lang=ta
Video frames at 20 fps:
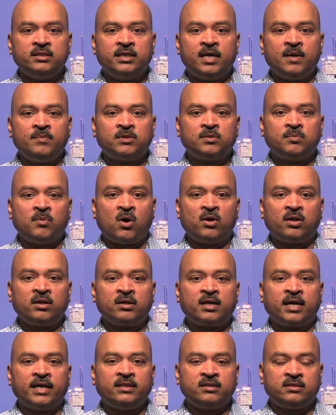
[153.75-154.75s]
ஜேம்ஸ்
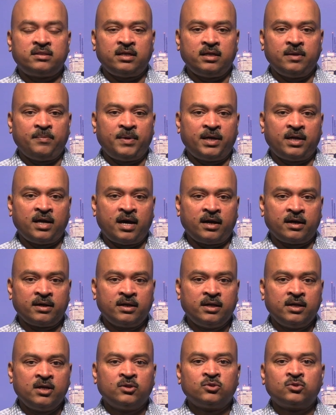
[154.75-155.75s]
பாரர் கைது செய்யப்பட்டார்
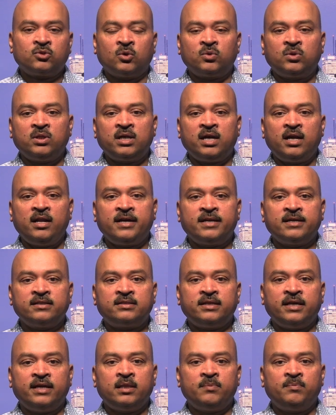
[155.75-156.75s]
சொத்துக்களுக்கு
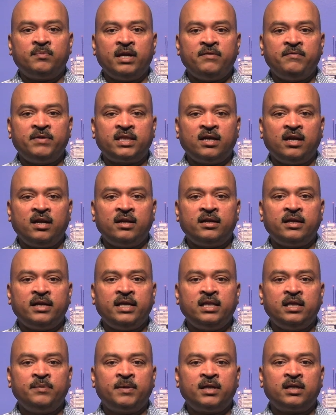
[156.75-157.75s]
சேதம் விளைவித்தல்
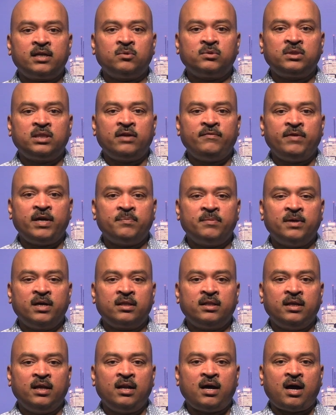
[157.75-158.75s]
நீதிமன்ற உத்தரவை
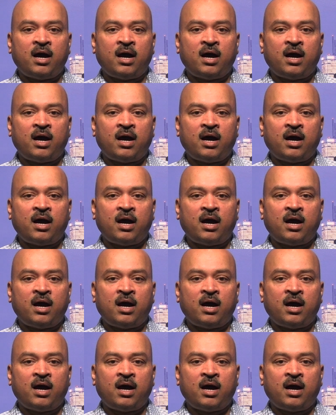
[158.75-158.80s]
மீறுதல்